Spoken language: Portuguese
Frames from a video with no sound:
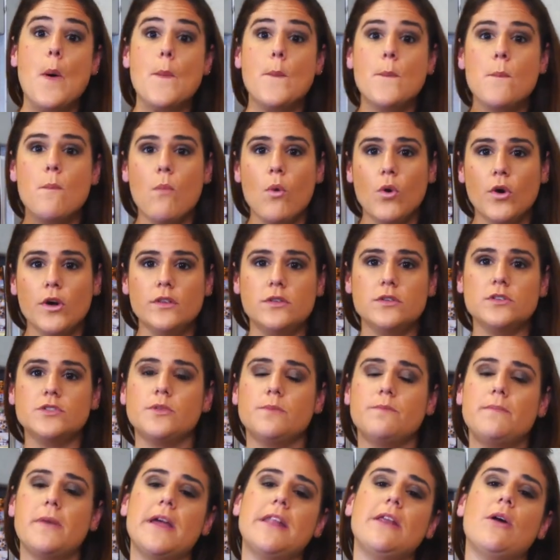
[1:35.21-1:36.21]
muito
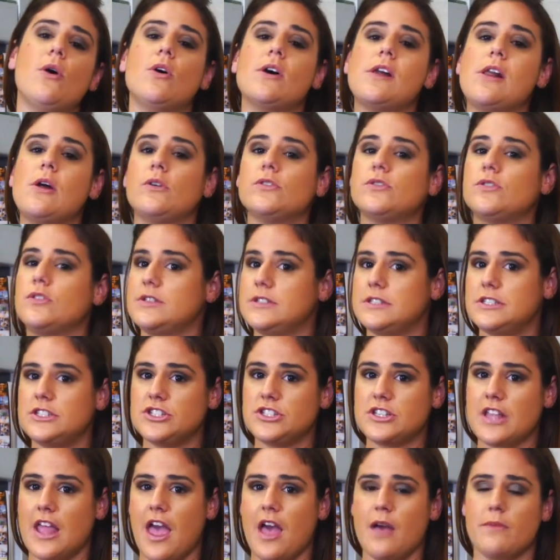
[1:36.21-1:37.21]
superior a outros
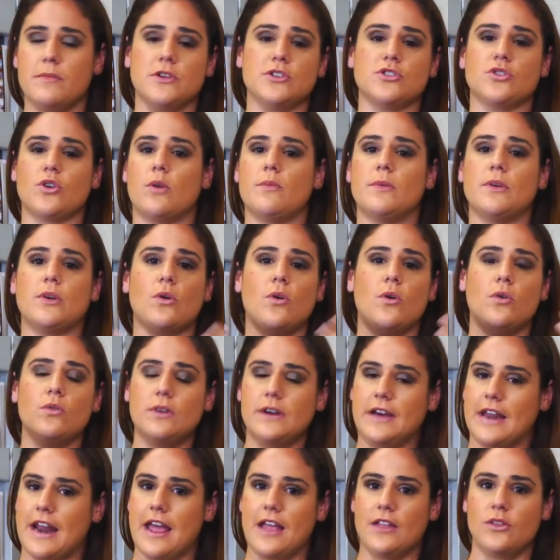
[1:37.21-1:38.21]
sistemas, como é no
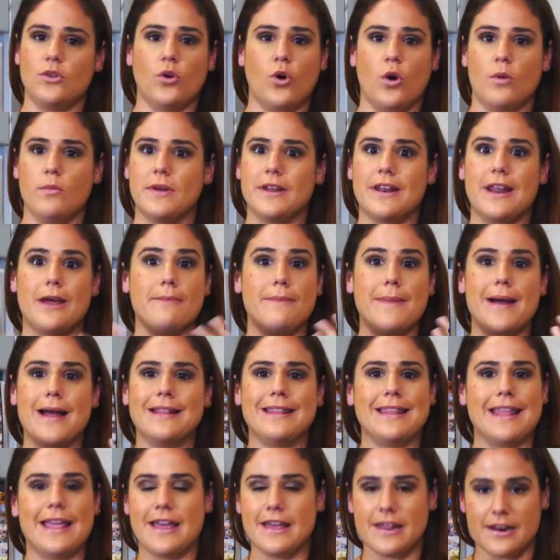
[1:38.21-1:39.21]
concreto, como é na
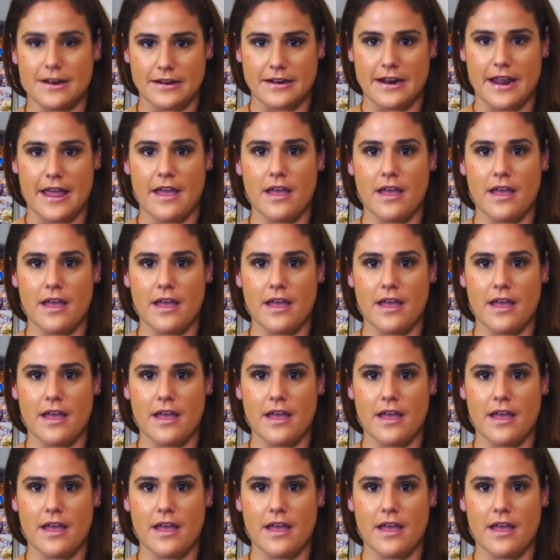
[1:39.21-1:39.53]
madeira,